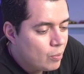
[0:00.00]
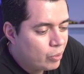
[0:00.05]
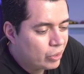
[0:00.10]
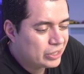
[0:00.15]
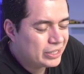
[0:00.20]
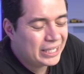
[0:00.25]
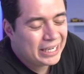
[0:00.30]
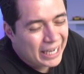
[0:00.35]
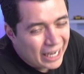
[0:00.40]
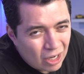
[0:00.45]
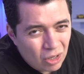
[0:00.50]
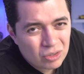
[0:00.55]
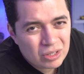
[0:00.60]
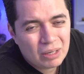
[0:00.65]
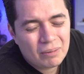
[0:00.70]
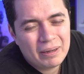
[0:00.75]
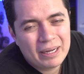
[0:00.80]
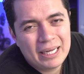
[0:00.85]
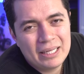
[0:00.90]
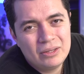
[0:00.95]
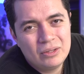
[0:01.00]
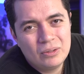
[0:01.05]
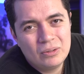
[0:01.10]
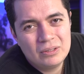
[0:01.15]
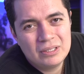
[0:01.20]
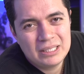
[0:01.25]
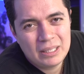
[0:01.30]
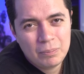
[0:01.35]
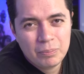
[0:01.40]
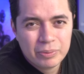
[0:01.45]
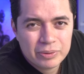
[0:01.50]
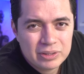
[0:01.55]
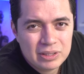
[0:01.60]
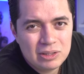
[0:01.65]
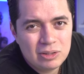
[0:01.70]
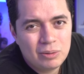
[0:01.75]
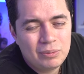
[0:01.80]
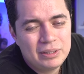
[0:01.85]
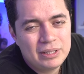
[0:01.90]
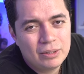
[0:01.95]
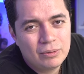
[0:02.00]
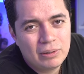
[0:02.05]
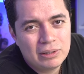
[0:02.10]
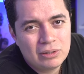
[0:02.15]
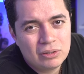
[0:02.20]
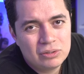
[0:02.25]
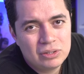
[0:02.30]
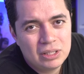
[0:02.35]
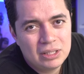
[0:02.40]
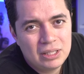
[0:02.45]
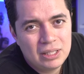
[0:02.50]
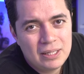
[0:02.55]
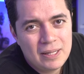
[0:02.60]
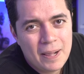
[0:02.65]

por tenerlo trabajando 100% 24/7.